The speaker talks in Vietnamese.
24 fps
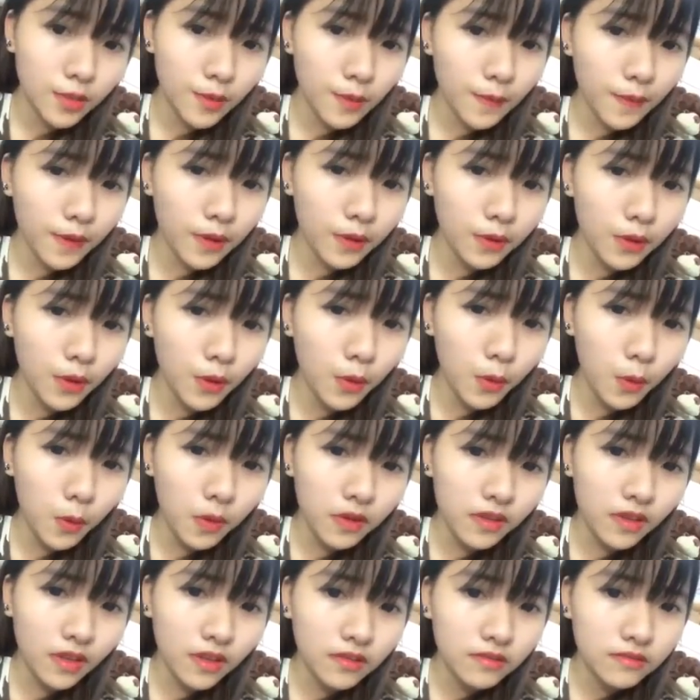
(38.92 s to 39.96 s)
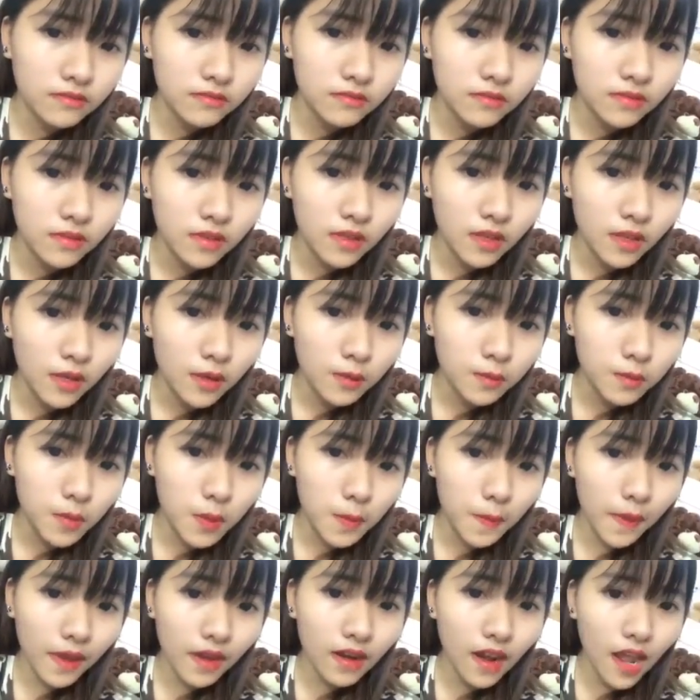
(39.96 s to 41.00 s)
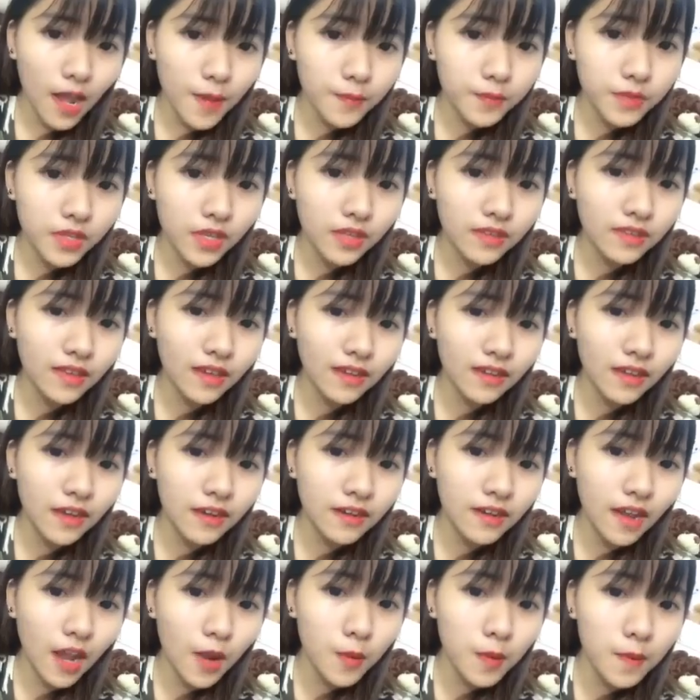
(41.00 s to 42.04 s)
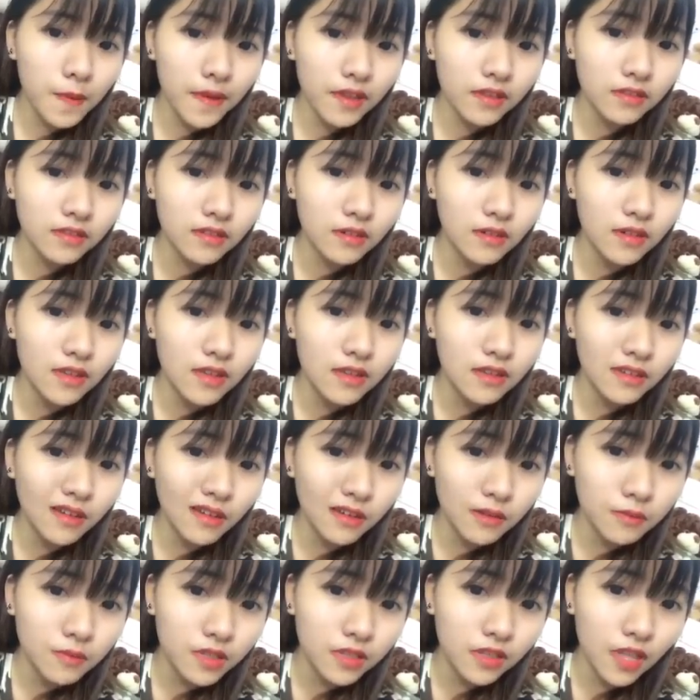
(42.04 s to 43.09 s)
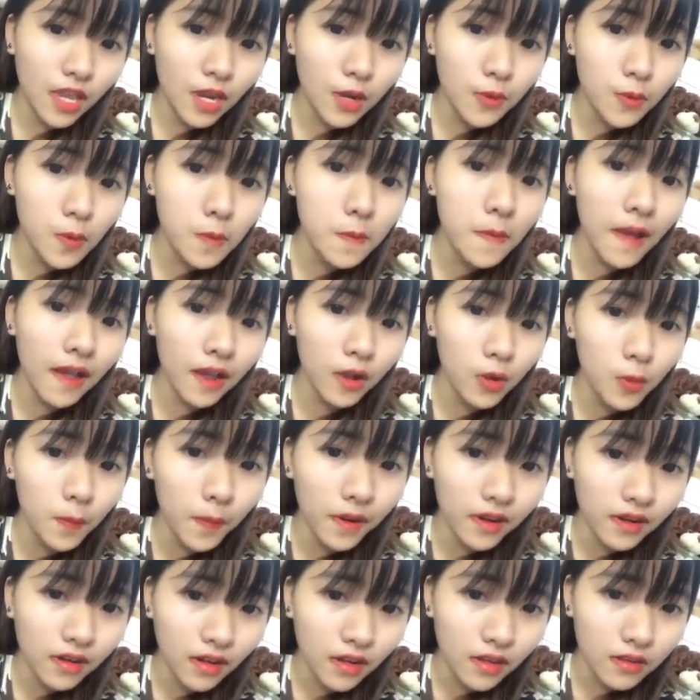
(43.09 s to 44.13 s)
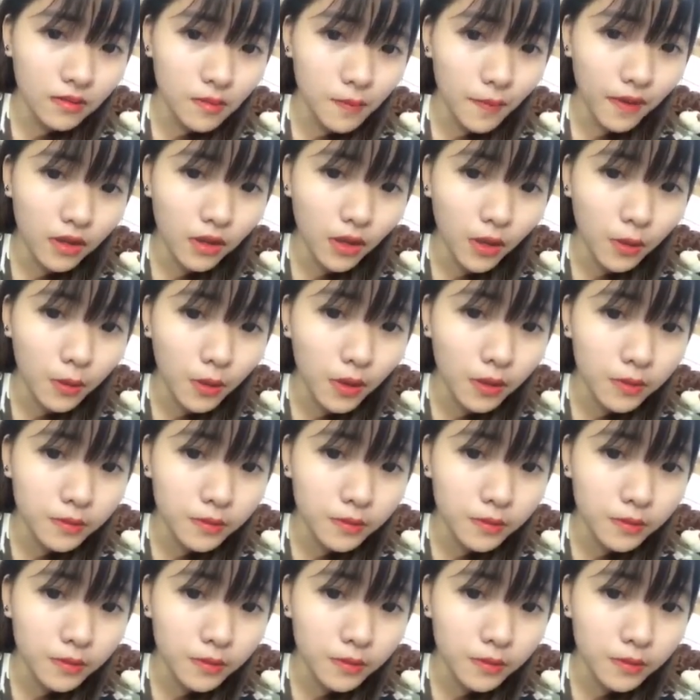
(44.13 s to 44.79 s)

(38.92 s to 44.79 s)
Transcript: sao mấy bạn ngu quá gì mấy bạn làm gì chẳng khác nào mấy bạn tự lý cức mà chét khuôn mặt của mình á mấy bạn